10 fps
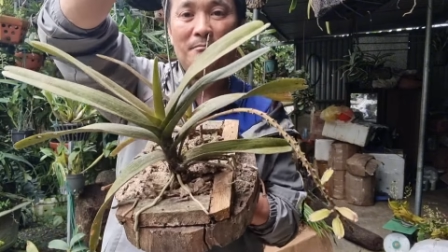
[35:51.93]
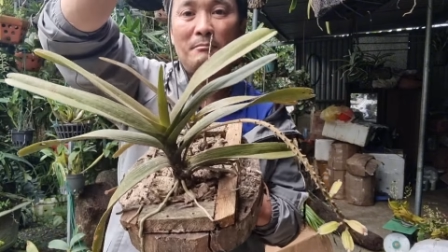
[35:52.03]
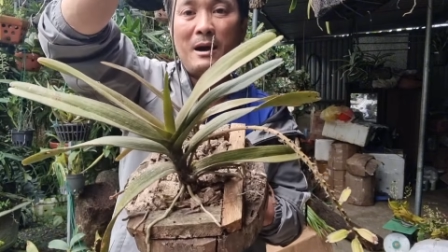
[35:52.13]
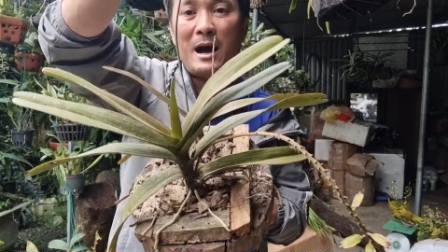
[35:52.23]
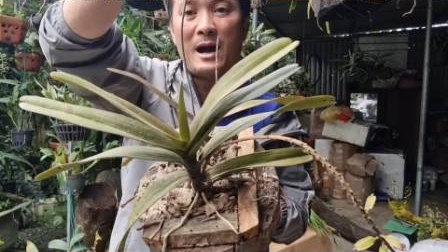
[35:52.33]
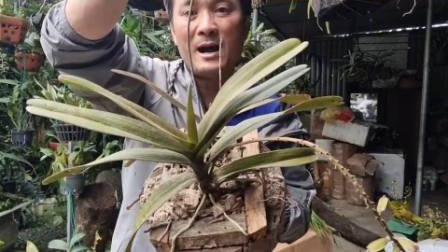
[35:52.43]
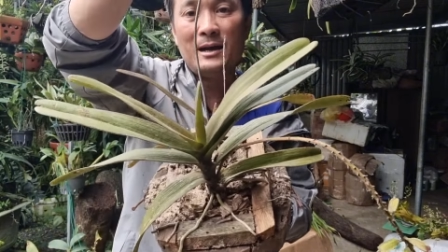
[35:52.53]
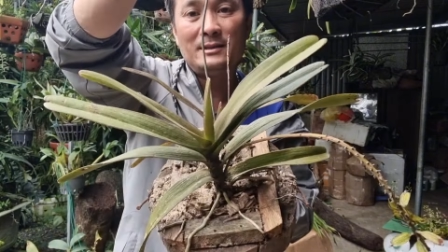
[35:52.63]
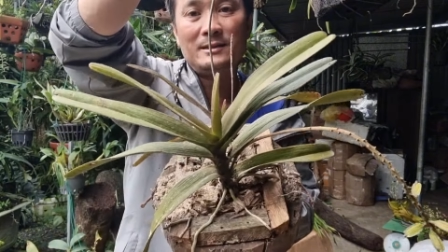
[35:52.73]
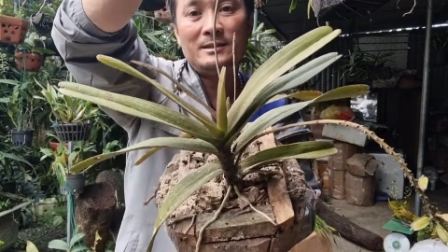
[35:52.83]

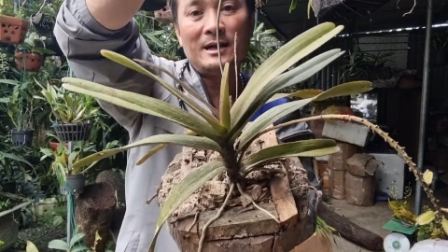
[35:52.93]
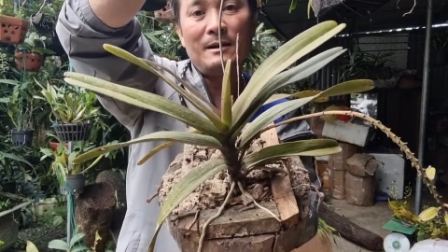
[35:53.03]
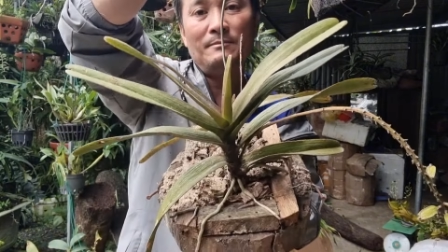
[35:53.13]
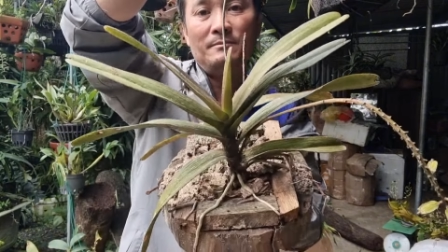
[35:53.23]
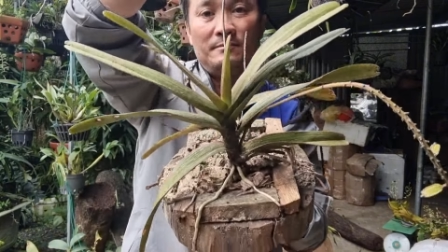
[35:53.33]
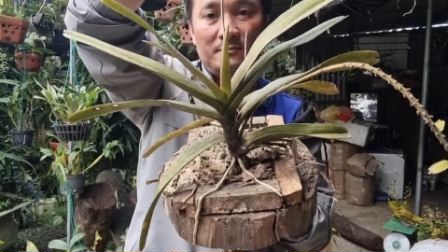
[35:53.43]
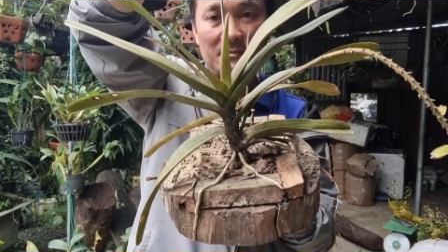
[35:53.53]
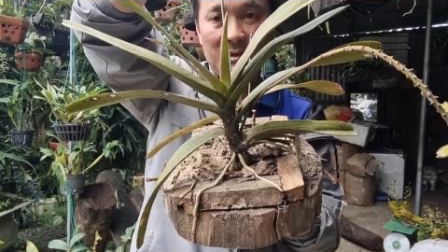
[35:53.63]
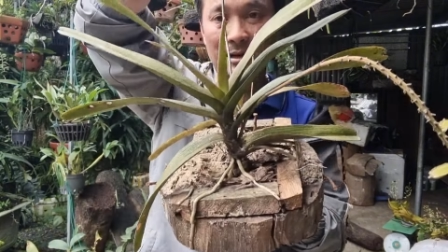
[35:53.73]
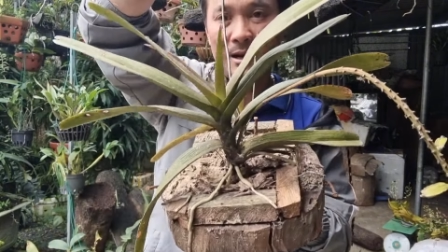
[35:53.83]

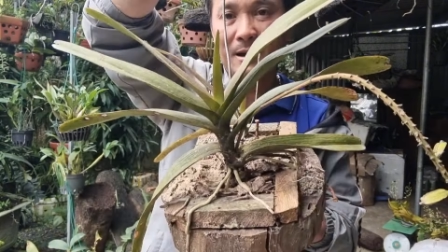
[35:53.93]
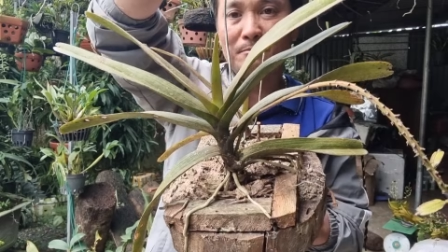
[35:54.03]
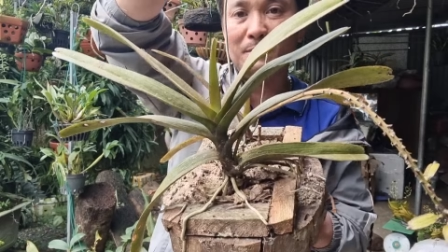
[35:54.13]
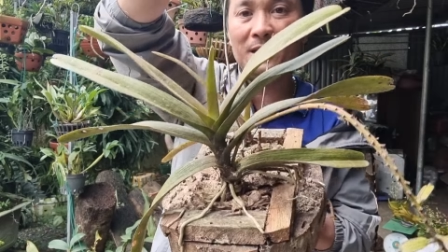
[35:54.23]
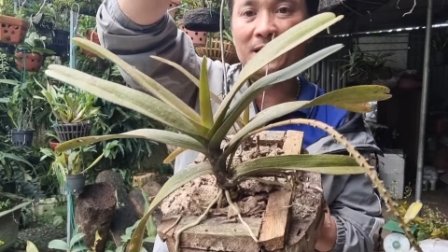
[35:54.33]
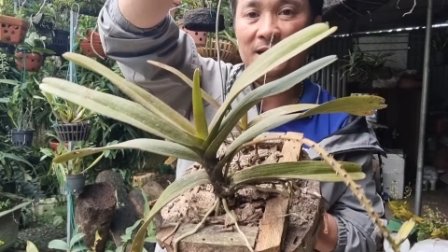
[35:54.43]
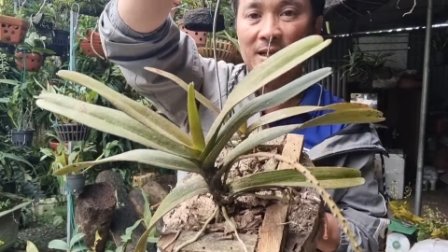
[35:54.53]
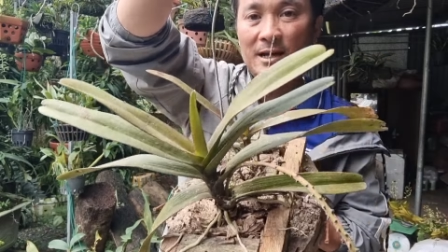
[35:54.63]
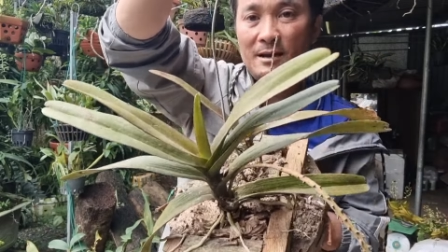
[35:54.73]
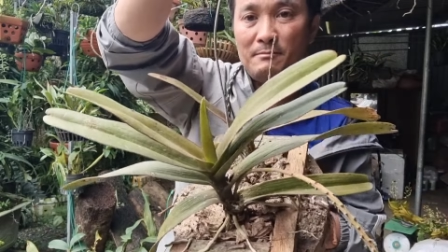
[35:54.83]

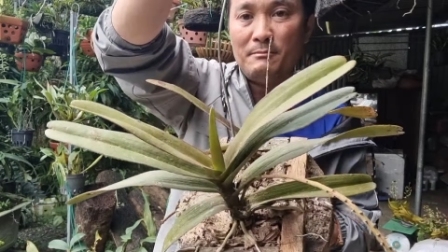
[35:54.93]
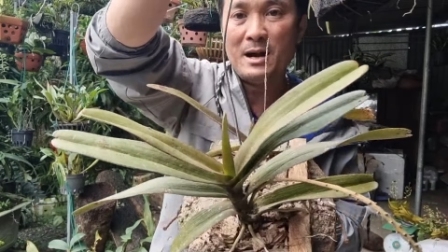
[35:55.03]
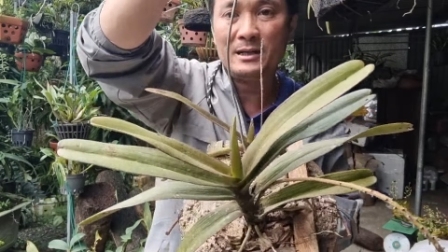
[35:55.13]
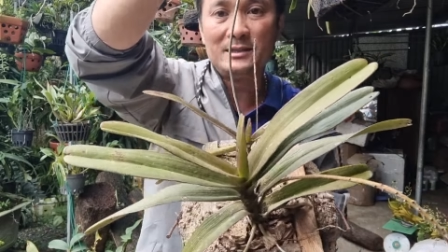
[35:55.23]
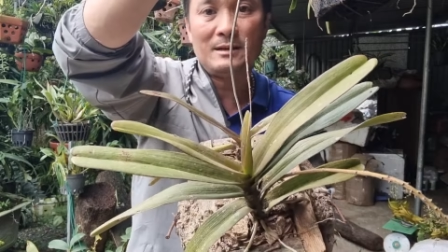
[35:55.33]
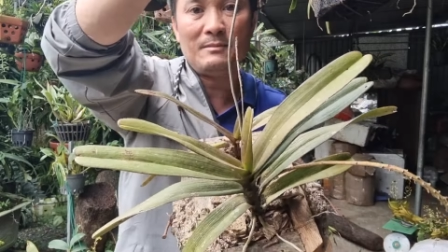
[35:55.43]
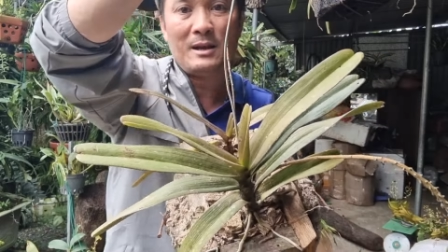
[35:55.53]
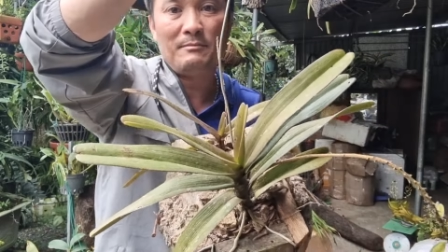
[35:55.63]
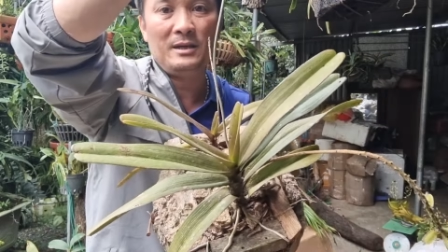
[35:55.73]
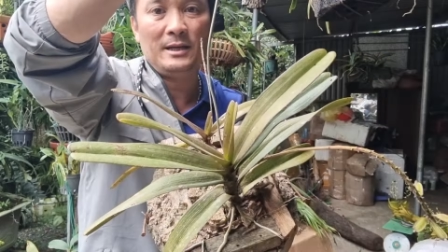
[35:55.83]
350.000 nha
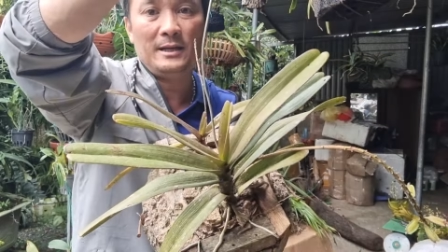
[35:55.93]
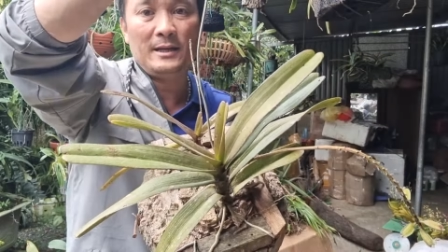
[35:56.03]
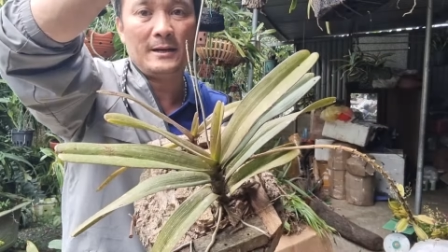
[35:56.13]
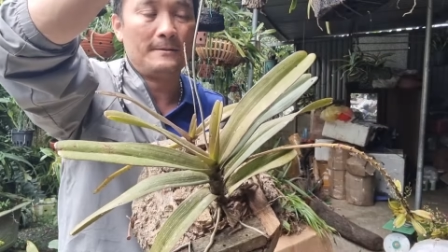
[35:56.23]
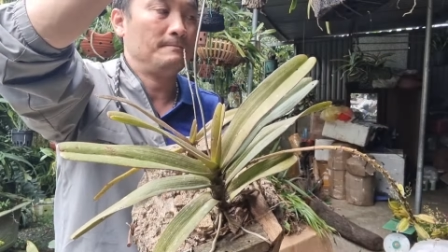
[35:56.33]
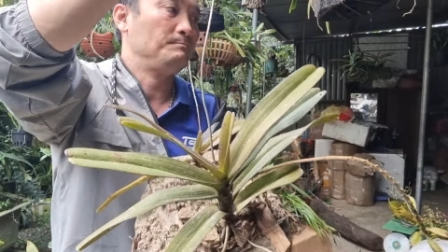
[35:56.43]
350.000 nha